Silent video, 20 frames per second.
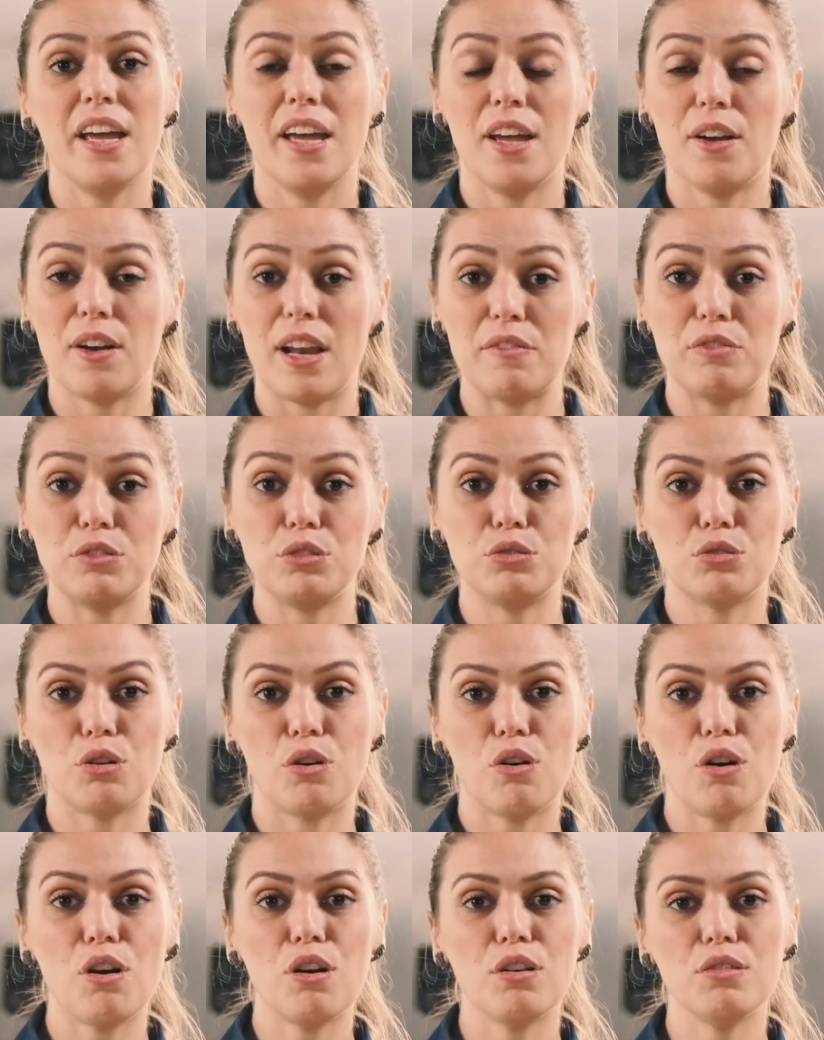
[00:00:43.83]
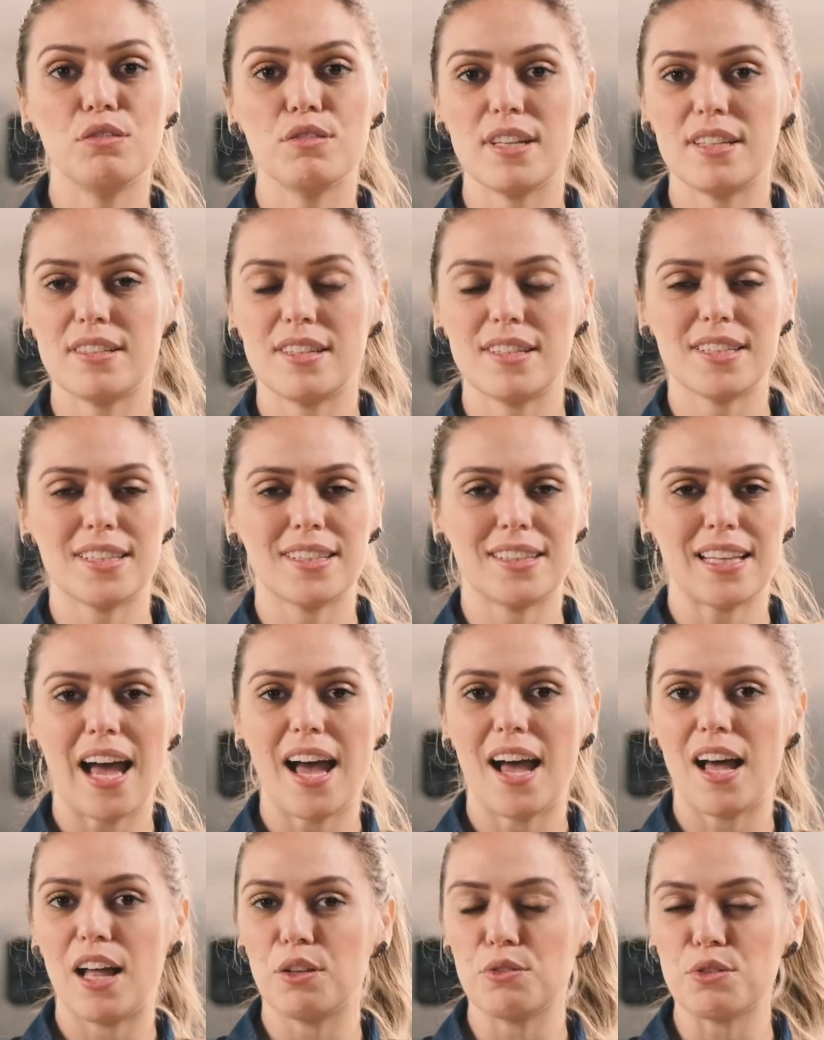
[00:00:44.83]
Eu levo todos esses
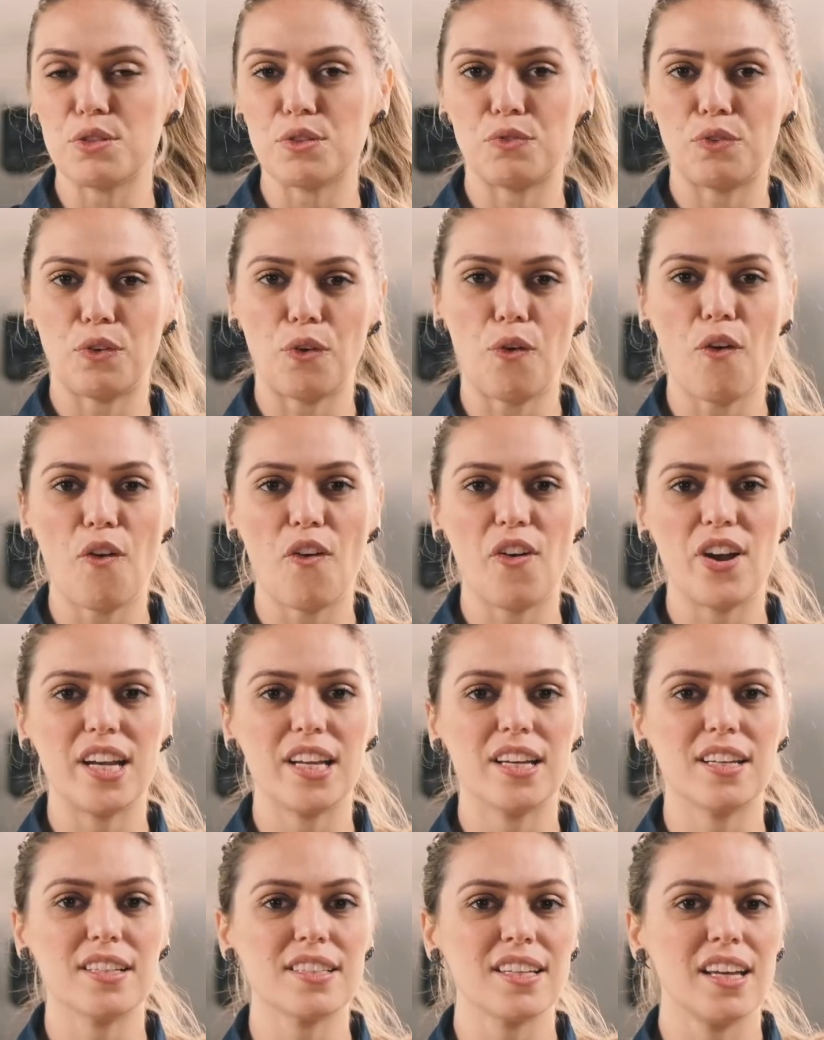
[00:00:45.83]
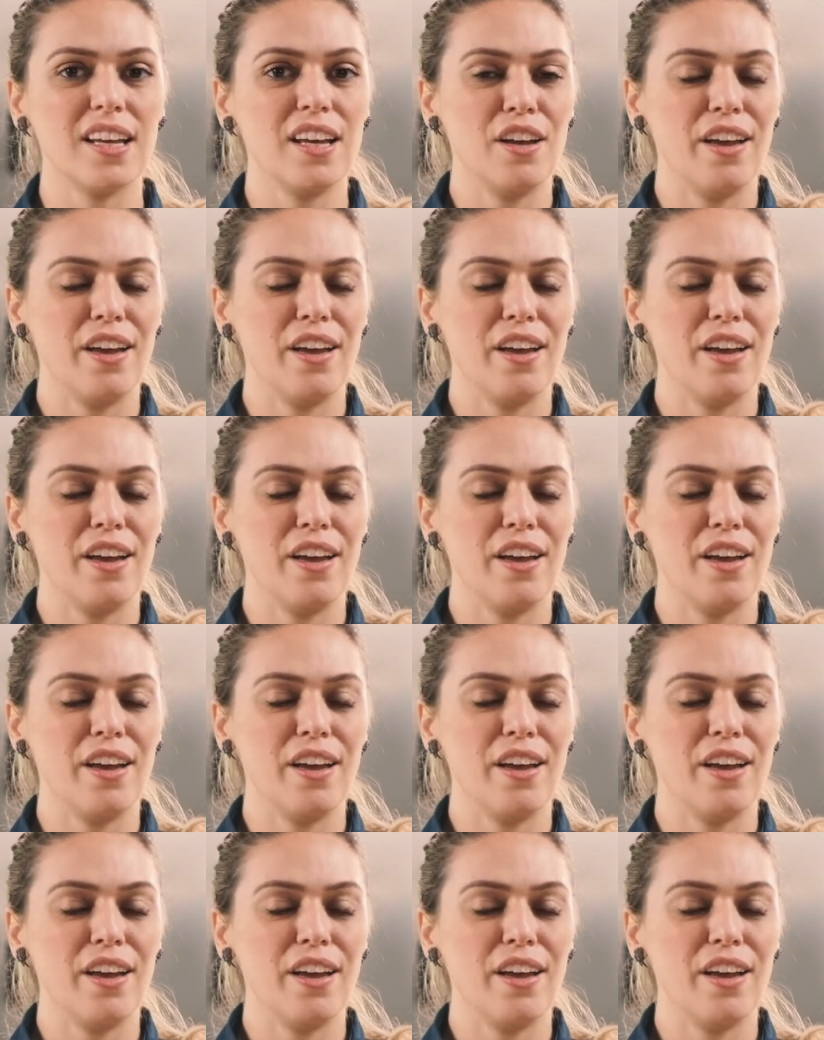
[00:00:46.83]
talos, folhas,